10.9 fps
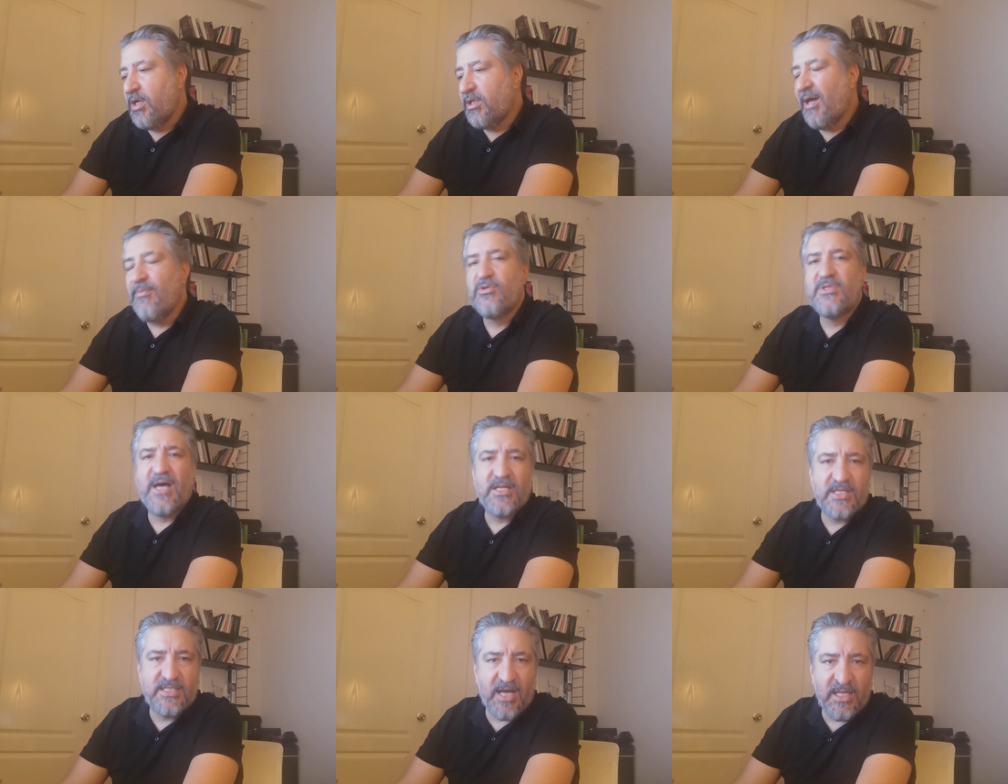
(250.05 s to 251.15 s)
E tabi bu
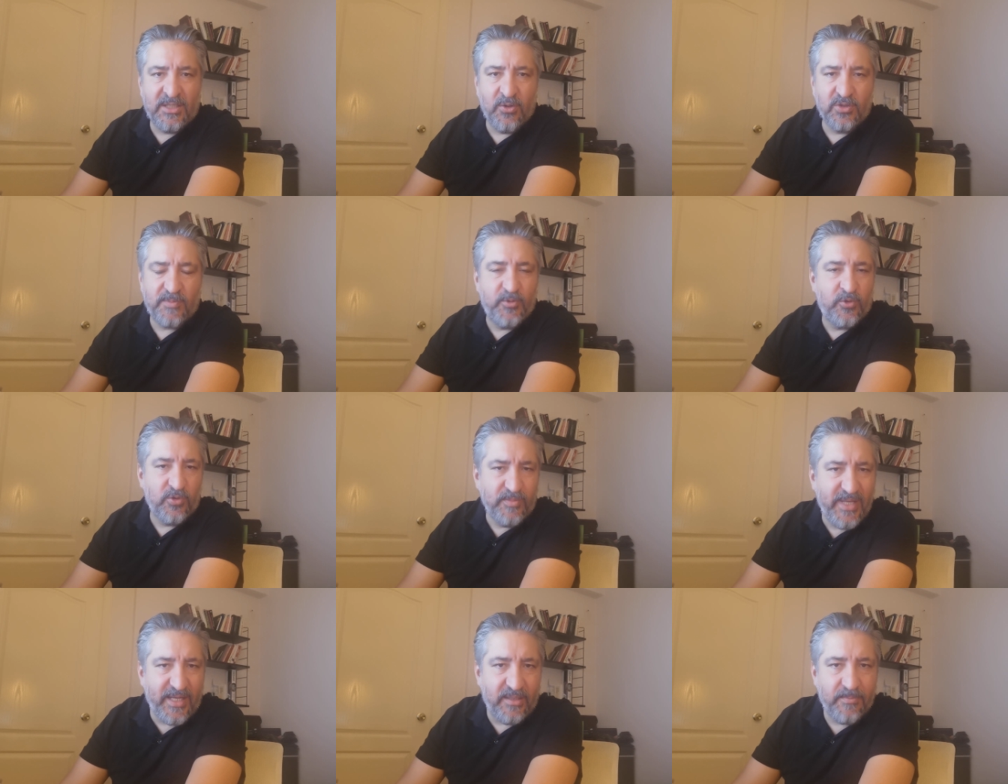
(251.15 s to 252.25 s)
sadece Salih'te olacak bir
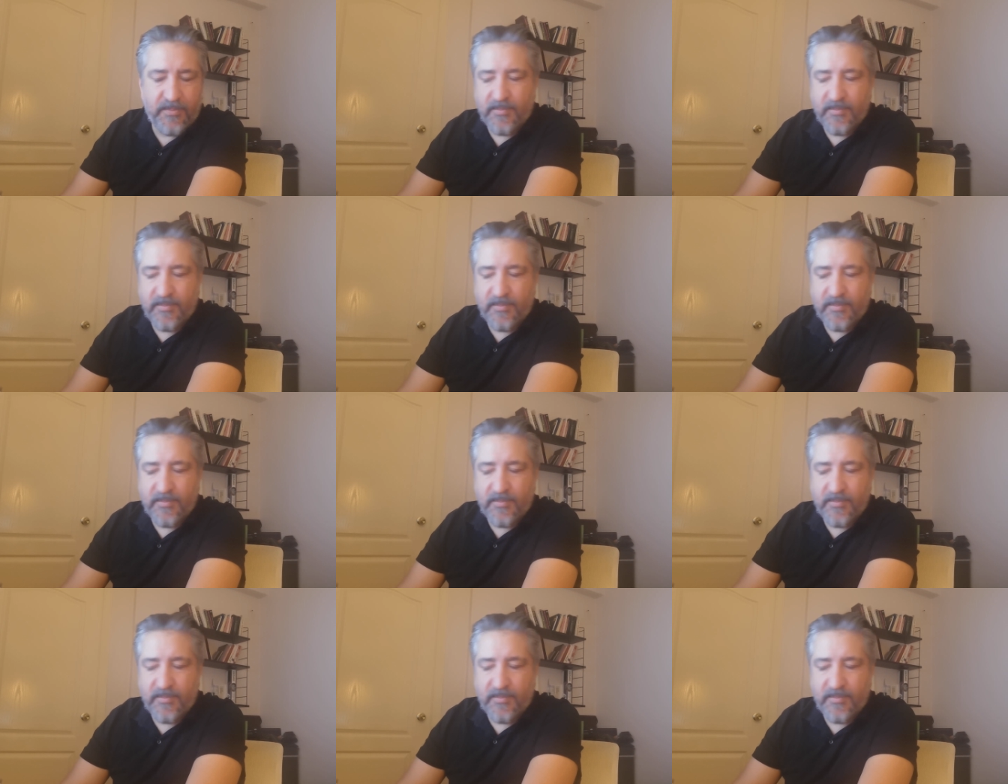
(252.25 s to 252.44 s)
durum değil.